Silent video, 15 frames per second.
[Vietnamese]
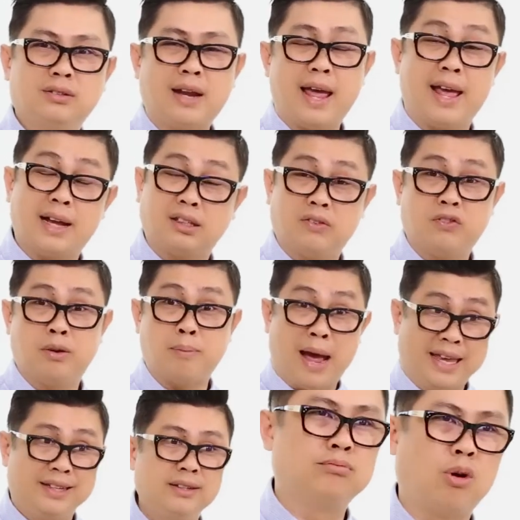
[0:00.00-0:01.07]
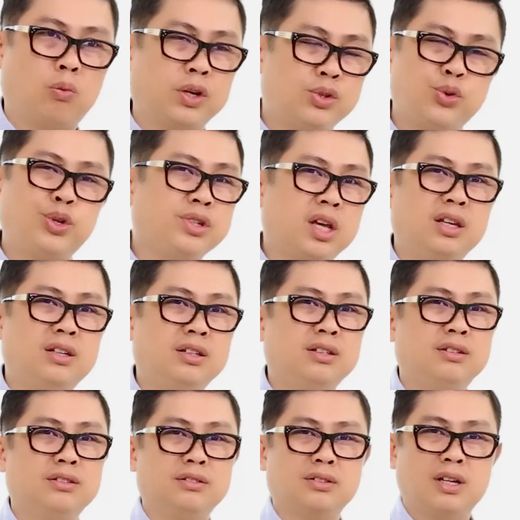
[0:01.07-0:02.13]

đài HTV7 một cái chuyến đi